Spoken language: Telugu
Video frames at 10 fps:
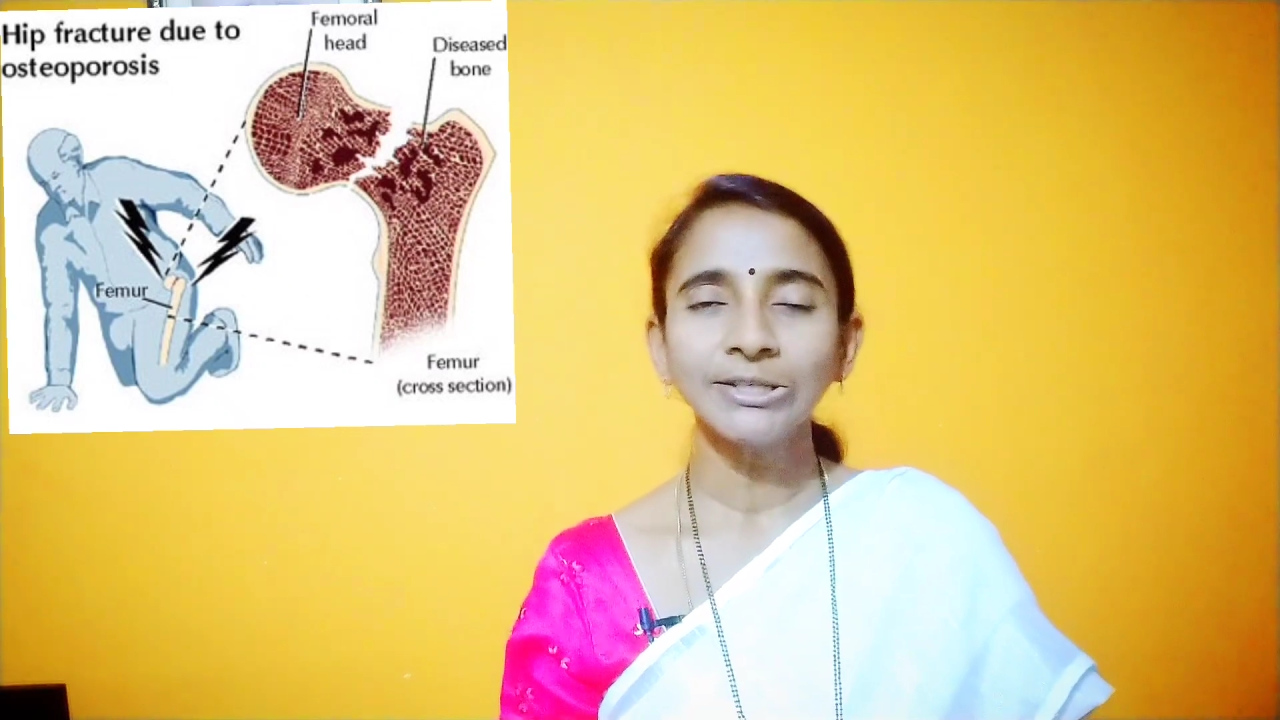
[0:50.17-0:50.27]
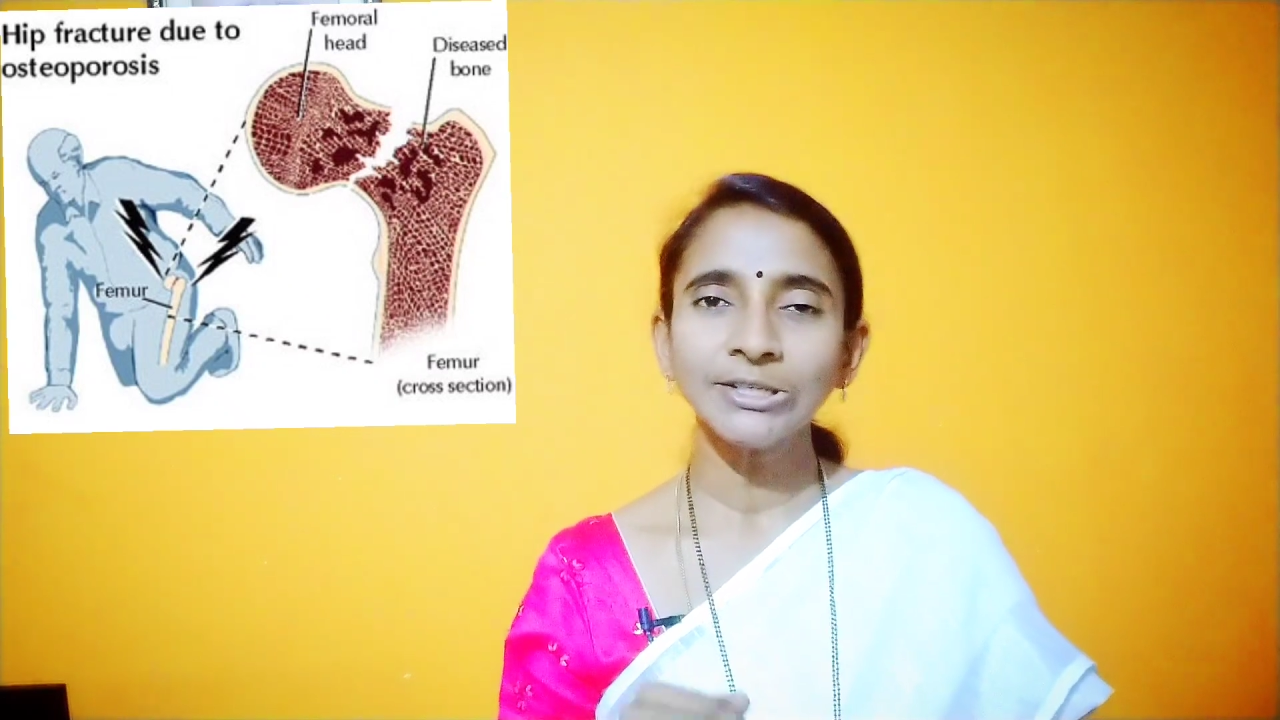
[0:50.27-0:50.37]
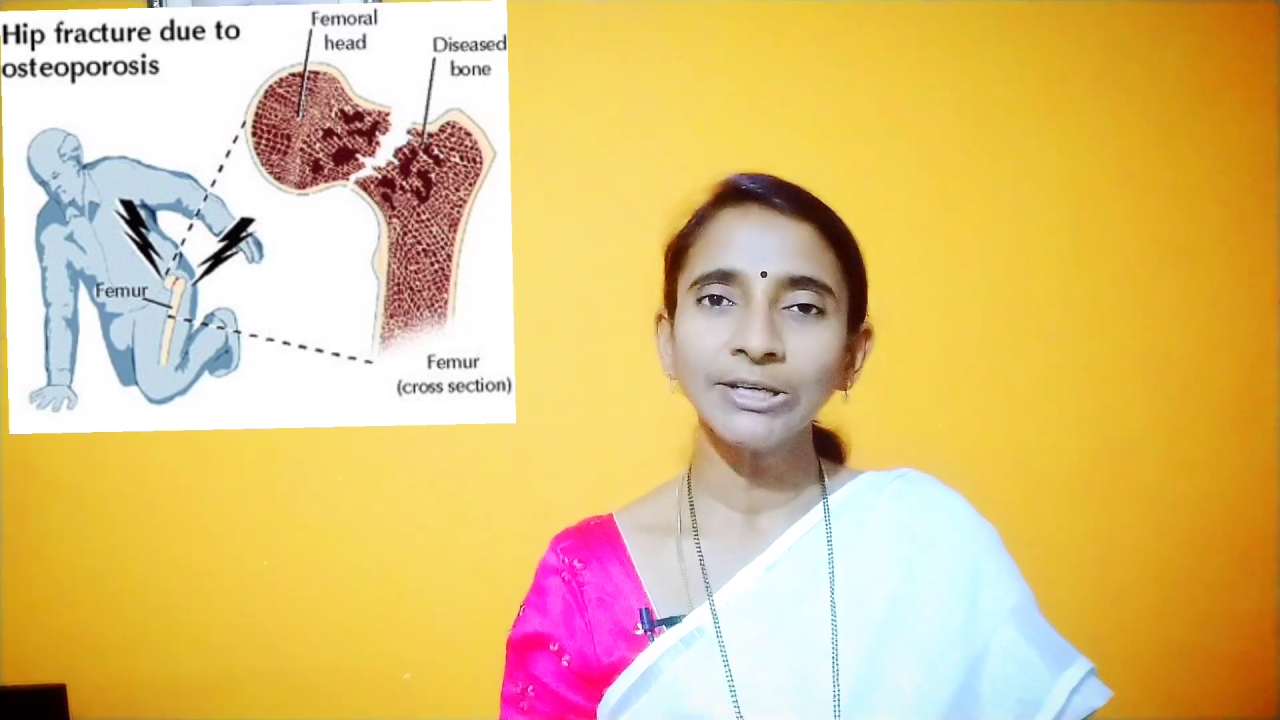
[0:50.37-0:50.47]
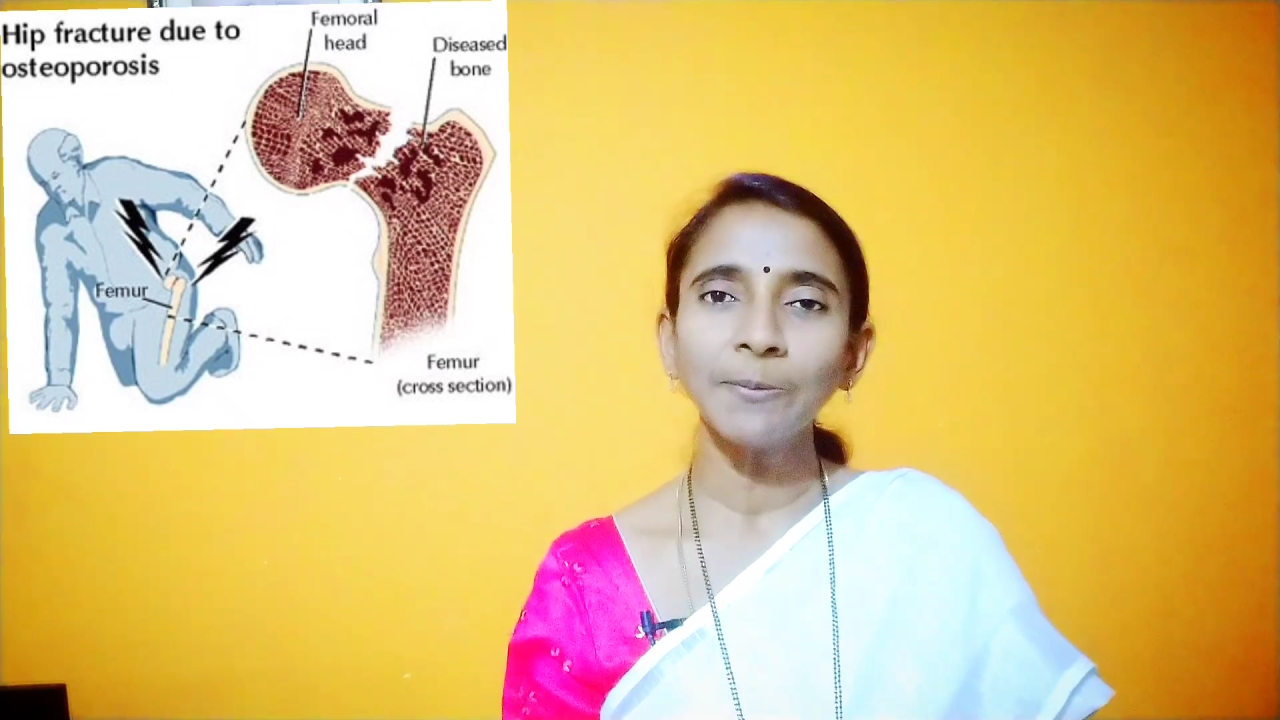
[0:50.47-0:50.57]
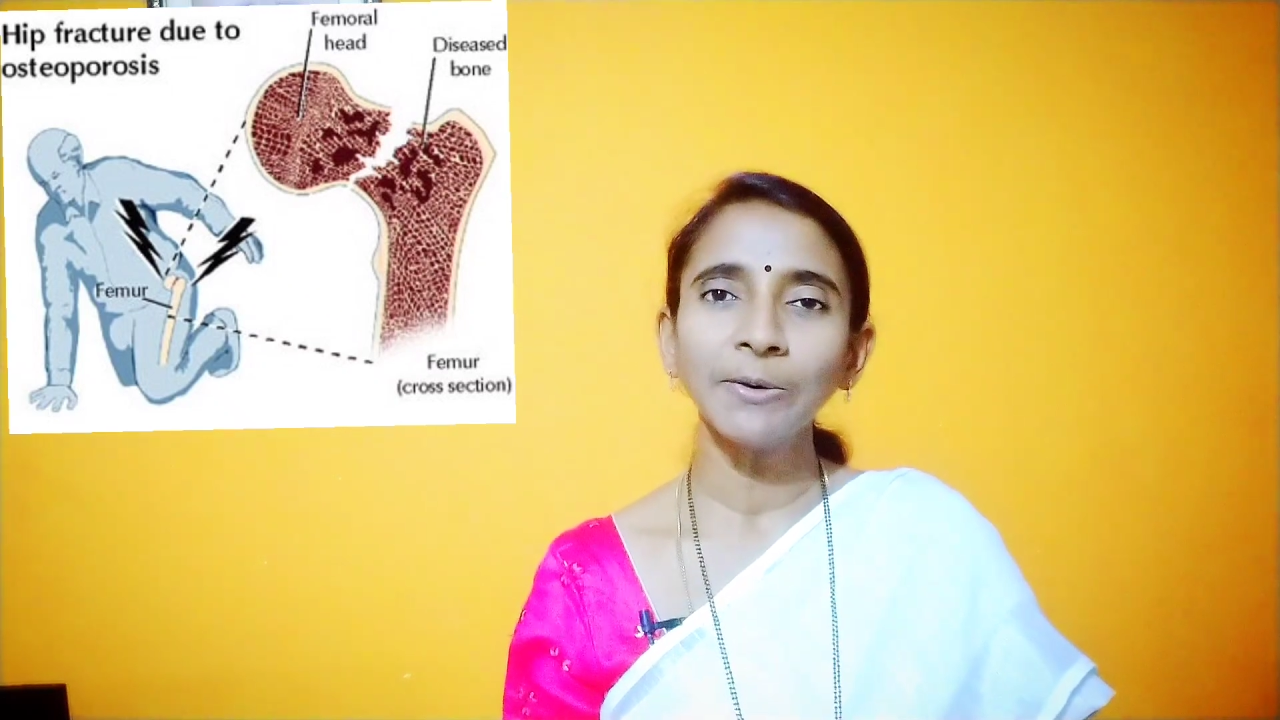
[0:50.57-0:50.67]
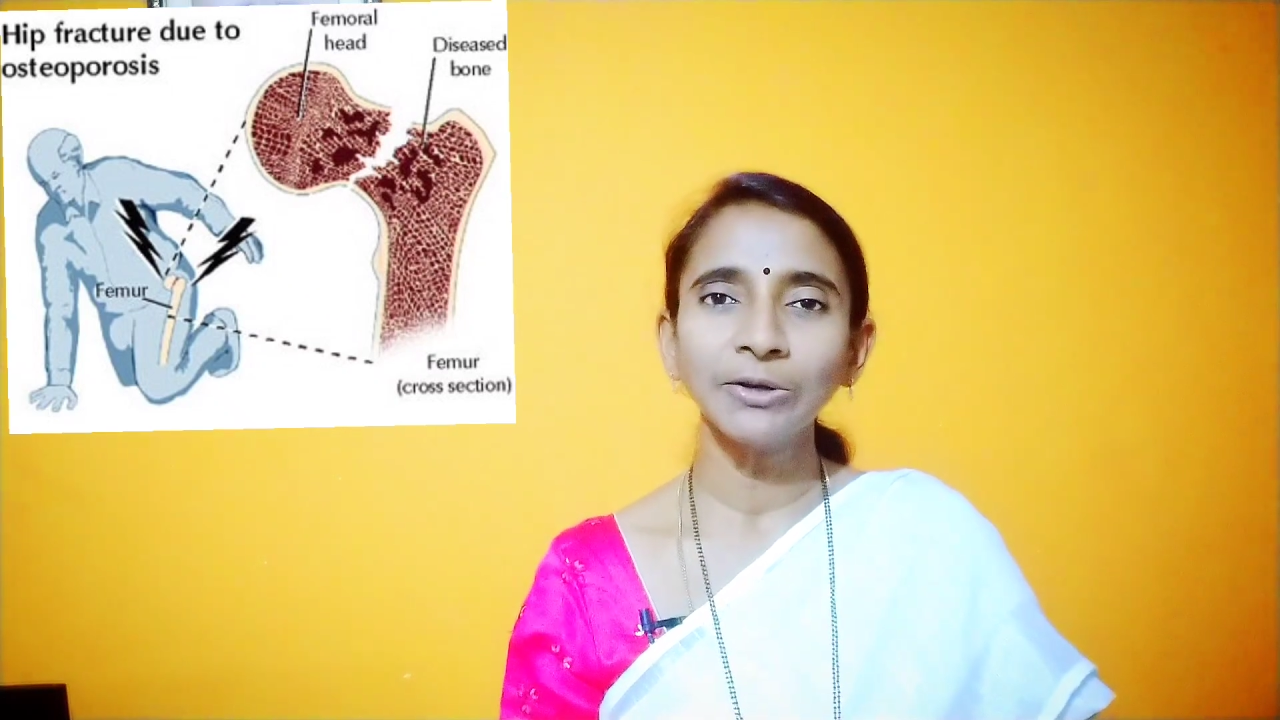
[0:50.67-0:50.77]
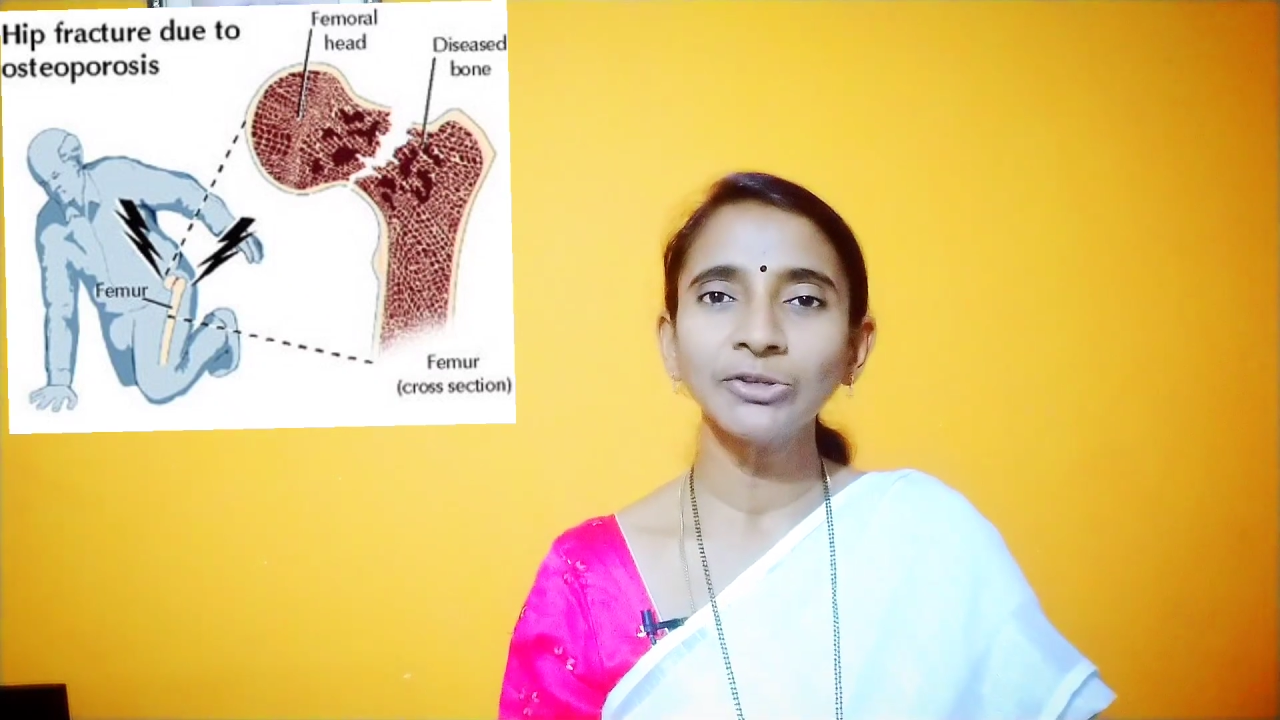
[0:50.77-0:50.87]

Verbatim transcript: చిన్నప్పటి